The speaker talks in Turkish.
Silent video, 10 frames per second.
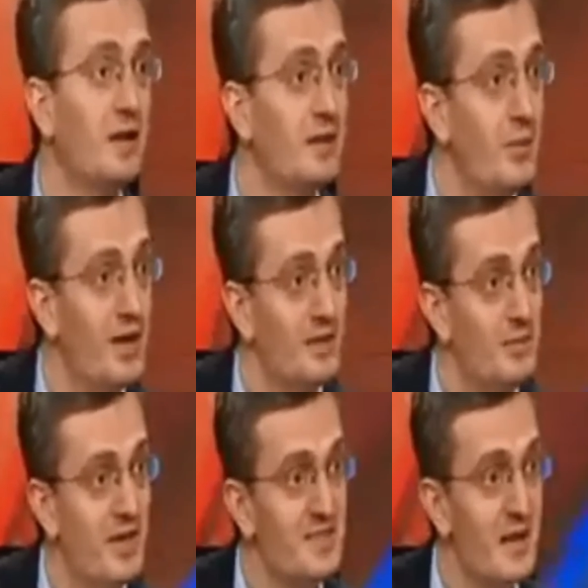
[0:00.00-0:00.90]
Irak'ta
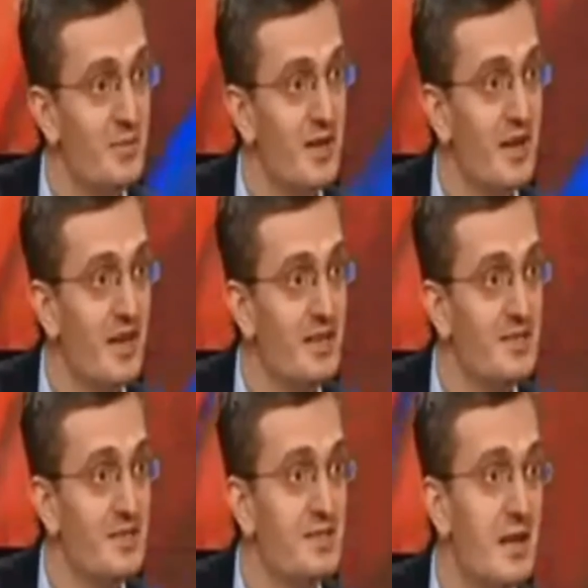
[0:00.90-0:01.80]
belki benzer bir yere
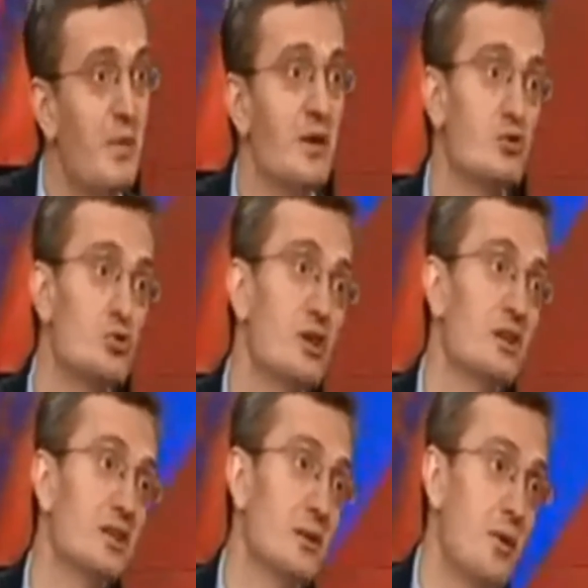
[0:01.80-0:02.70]
gelirsiniz ama
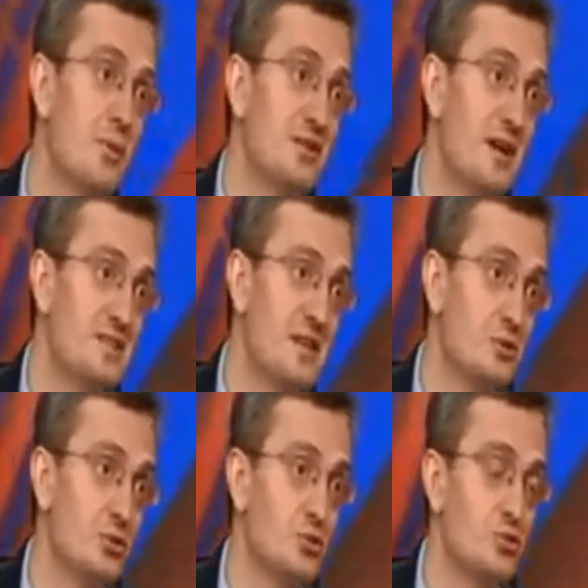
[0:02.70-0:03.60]
Suriye'de tamamen ters hı hı,
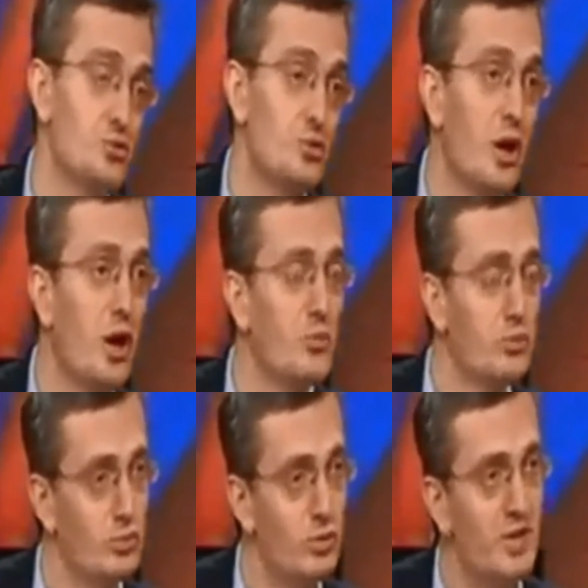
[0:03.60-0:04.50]
yerde olursunuz.
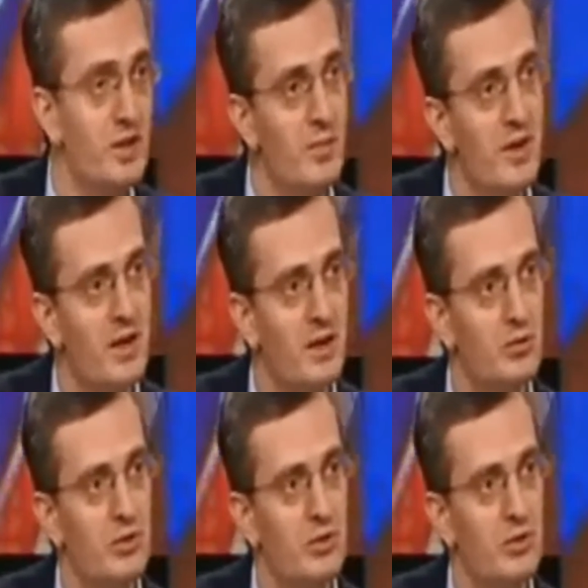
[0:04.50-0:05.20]
Hı. Bu Türkiye'nin Amerika